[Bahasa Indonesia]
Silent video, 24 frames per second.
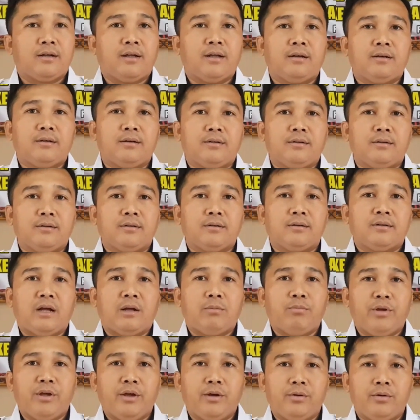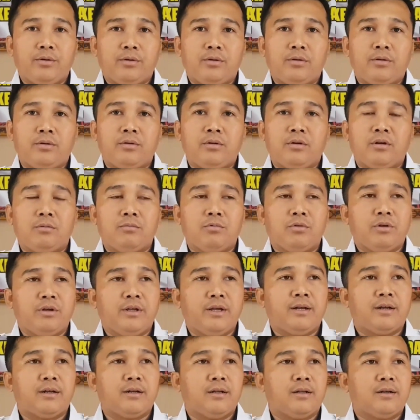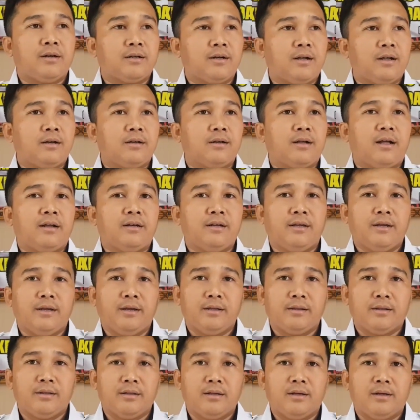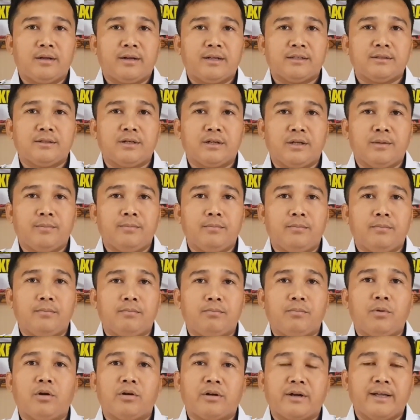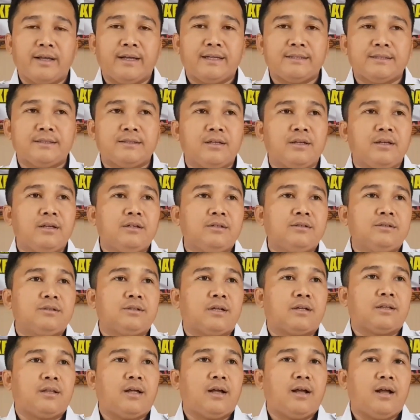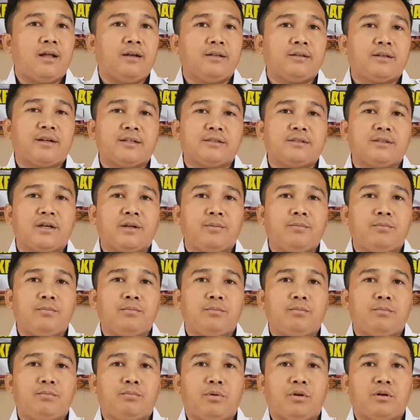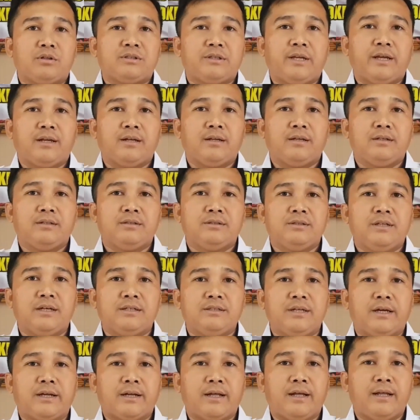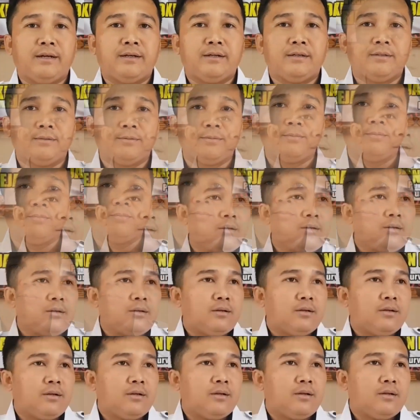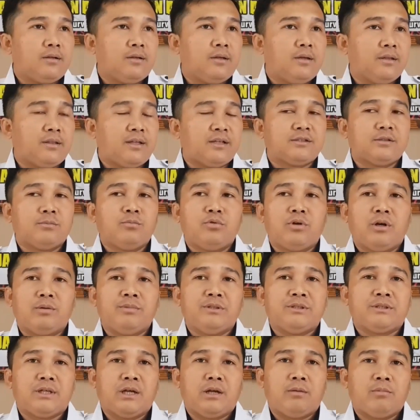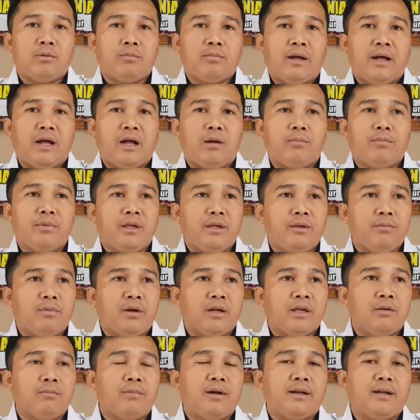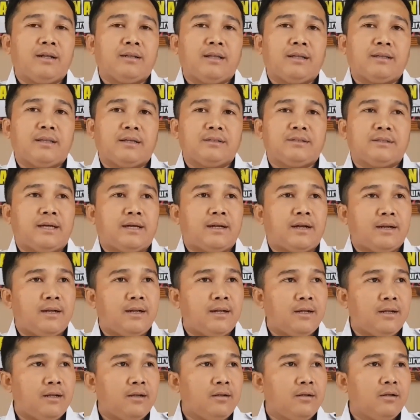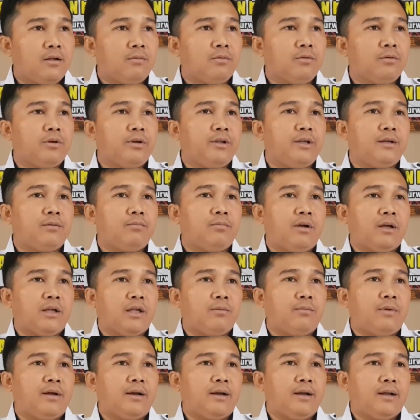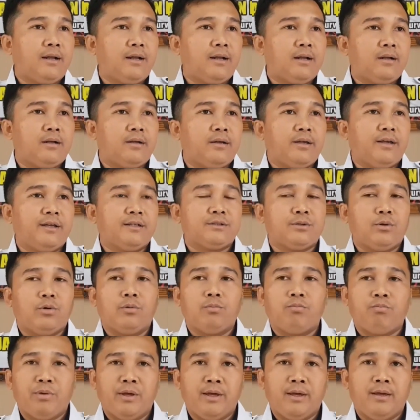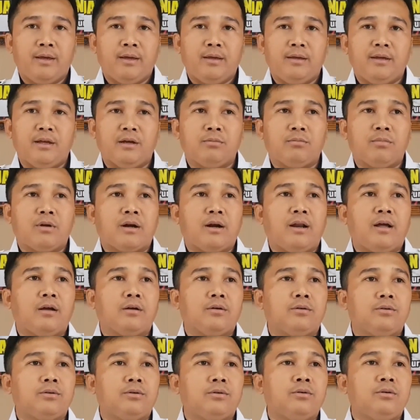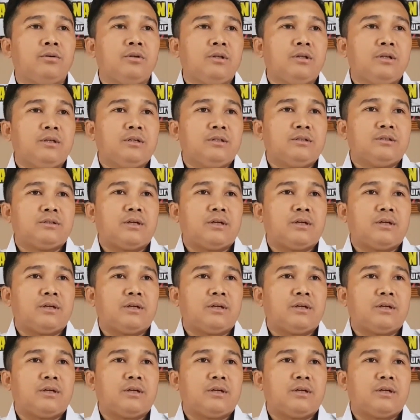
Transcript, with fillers: rekan-rekan KBO, kemudian rekan-rekan Reskrim Polres, serta Kanit Reskrim Polsek Jajaran. Kita semua bisa memahami bagaimana tata cara, kemudian bagaimana SOP yang berlaku,